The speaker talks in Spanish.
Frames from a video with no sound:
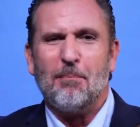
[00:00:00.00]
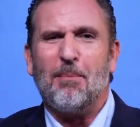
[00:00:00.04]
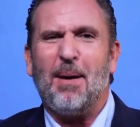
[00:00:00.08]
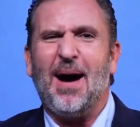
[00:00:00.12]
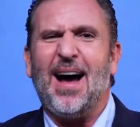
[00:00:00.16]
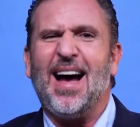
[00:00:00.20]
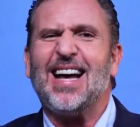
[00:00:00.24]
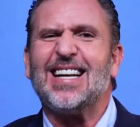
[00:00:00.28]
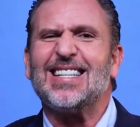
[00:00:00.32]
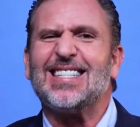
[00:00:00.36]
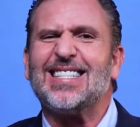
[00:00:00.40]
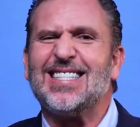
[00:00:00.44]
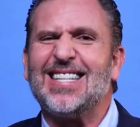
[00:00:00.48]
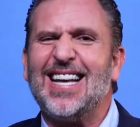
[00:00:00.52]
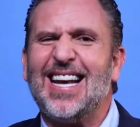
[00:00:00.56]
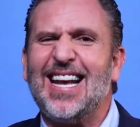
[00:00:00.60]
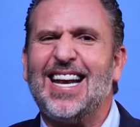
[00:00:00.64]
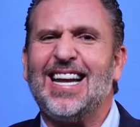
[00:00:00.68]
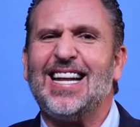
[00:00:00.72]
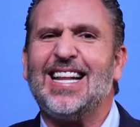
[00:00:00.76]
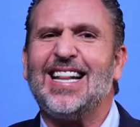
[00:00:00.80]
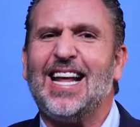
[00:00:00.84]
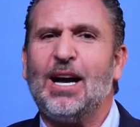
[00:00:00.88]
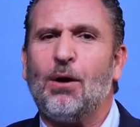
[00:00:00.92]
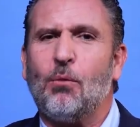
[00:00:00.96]
Va a
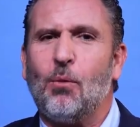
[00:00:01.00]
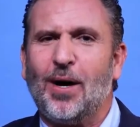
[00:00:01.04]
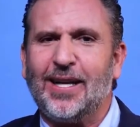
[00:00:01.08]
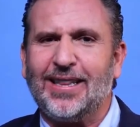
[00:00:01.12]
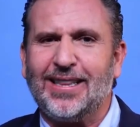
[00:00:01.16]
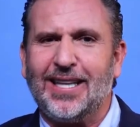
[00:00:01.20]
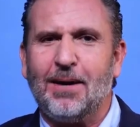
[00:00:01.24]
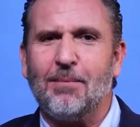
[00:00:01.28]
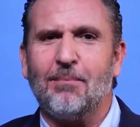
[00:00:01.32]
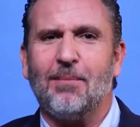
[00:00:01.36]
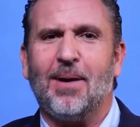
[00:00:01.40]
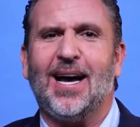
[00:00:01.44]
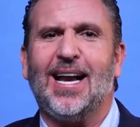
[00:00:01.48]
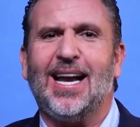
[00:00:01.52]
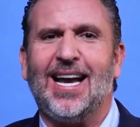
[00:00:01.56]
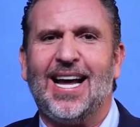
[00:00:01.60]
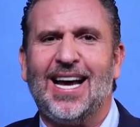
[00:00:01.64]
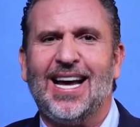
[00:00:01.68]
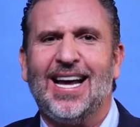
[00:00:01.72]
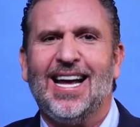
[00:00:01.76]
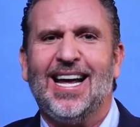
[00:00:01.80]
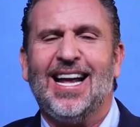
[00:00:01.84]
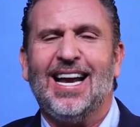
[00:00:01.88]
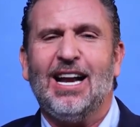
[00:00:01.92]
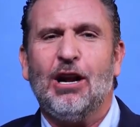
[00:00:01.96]
ser de Guatemala
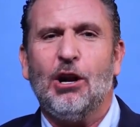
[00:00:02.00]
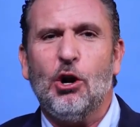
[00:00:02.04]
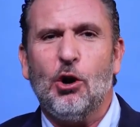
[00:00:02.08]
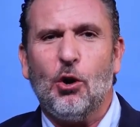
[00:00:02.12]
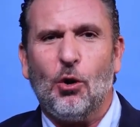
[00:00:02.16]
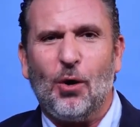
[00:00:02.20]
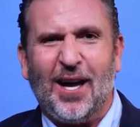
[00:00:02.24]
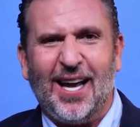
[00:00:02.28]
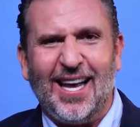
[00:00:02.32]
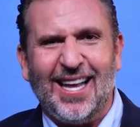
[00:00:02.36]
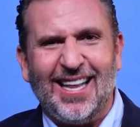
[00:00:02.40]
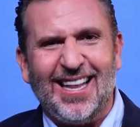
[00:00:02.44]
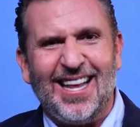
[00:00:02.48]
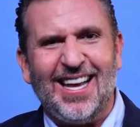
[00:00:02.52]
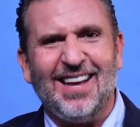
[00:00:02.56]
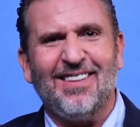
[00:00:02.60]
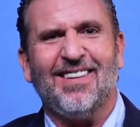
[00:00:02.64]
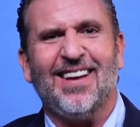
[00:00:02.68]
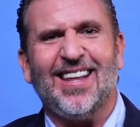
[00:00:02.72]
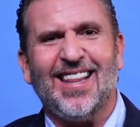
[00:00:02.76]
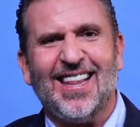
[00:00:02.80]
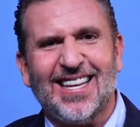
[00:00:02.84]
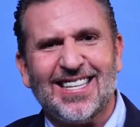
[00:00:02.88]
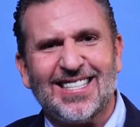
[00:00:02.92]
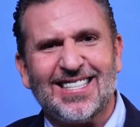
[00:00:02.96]
lo que
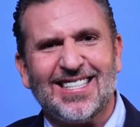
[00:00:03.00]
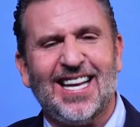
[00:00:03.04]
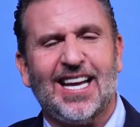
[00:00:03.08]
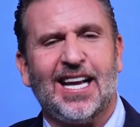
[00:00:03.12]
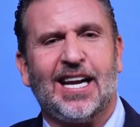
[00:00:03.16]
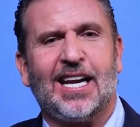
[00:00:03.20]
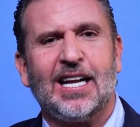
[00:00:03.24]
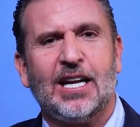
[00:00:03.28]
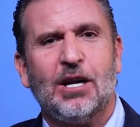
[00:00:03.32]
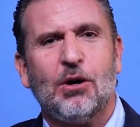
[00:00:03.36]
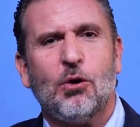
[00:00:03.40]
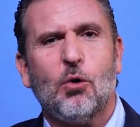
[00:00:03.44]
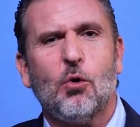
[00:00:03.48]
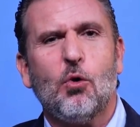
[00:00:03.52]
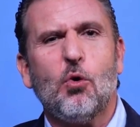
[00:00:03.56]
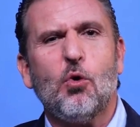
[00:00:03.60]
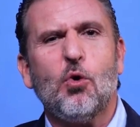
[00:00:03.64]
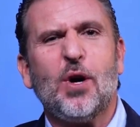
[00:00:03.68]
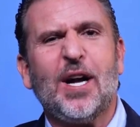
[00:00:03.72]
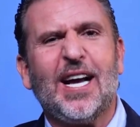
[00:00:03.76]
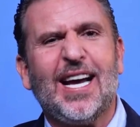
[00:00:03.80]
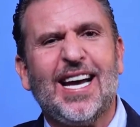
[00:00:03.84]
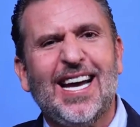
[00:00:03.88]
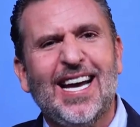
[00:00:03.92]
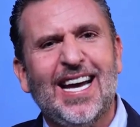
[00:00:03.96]
debe de ser,
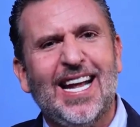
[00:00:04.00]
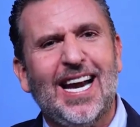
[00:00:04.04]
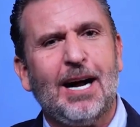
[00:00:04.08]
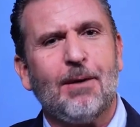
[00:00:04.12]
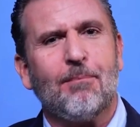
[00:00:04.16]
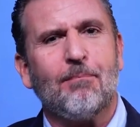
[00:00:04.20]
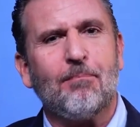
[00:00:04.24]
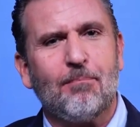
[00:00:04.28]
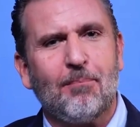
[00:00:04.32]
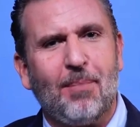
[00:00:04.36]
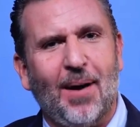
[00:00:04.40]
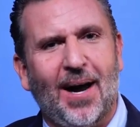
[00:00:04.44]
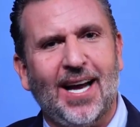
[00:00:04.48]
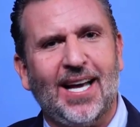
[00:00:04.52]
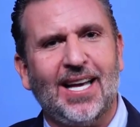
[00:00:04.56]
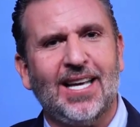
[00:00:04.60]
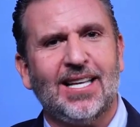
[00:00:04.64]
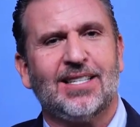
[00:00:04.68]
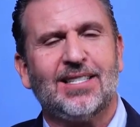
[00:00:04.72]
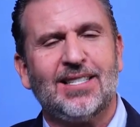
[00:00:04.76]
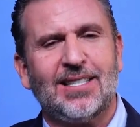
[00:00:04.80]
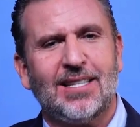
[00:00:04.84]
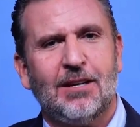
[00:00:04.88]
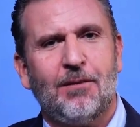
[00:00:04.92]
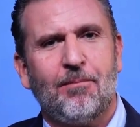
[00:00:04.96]
un gran
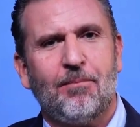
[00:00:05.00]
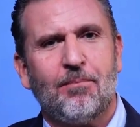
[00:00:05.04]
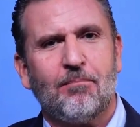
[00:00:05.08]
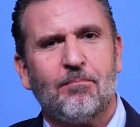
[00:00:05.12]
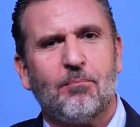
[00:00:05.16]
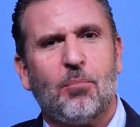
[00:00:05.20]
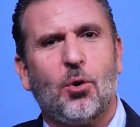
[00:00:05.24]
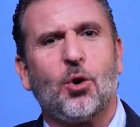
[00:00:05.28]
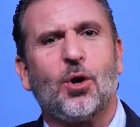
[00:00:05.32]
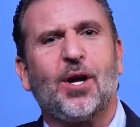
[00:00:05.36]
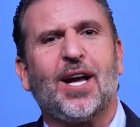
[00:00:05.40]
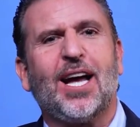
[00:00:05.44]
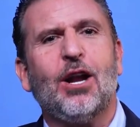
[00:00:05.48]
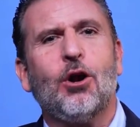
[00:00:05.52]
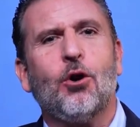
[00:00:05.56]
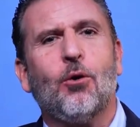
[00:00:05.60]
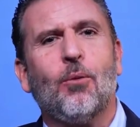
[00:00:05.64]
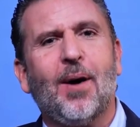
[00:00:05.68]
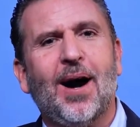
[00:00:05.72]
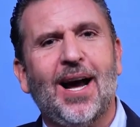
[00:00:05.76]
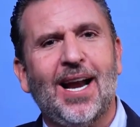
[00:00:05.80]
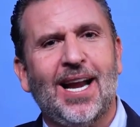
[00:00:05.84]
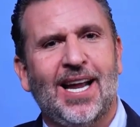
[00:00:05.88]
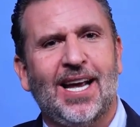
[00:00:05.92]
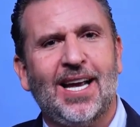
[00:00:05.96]
país, porque lo
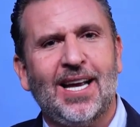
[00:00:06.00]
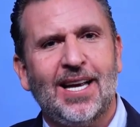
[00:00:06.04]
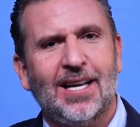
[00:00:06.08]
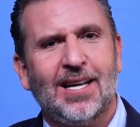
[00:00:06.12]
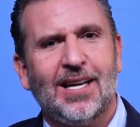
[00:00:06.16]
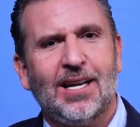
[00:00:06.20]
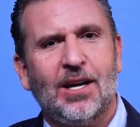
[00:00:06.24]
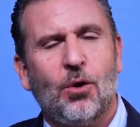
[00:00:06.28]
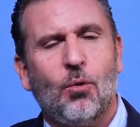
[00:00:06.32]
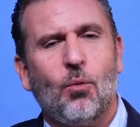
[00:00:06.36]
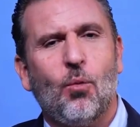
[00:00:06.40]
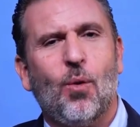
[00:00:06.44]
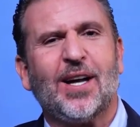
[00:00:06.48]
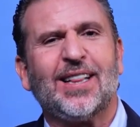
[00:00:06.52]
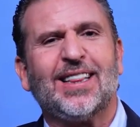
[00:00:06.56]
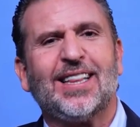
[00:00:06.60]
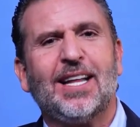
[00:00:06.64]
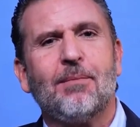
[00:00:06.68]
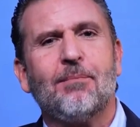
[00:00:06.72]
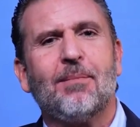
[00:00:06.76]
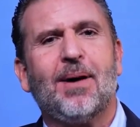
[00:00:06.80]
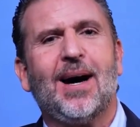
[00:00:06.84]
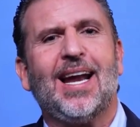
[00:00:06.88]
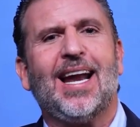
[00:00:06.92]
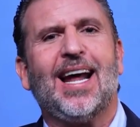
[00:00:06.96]
vale.
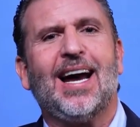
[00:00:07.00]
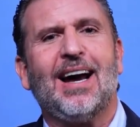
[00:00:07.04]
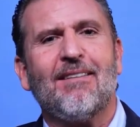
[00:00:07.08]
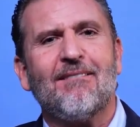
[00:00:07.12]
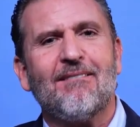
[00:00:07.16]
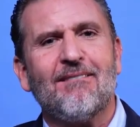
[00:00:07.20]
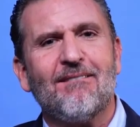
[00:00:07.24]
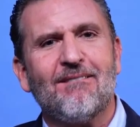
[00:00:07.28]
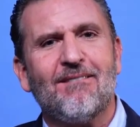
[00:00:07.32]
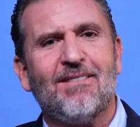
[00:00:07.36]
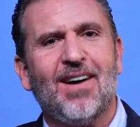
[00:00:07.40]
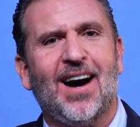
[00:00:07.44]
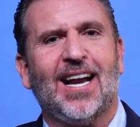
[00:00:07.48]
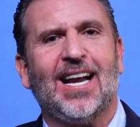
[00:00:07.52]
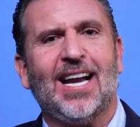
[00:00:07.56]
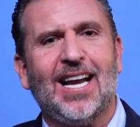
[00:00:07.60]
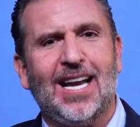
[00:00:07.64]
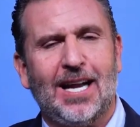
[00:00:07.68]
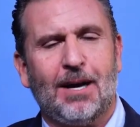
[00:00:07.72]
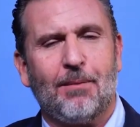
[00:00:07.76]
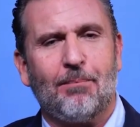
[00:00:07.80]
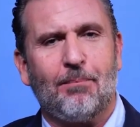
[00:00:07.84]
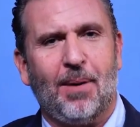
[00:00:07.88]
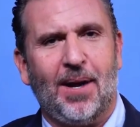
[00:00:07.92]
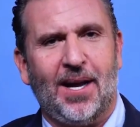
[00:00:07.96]
Guatemala vale
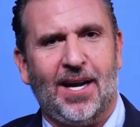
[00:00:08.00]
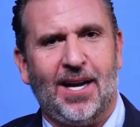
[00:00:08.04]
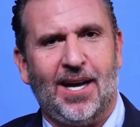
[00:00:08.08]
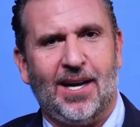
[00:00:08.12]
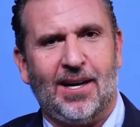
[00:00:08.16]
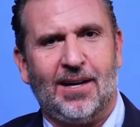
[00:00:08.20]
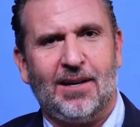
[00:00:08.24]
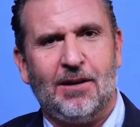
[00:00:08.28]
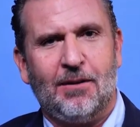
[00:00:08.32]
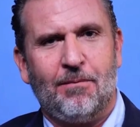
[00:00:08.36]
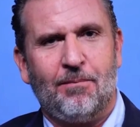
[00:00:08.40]
la pena.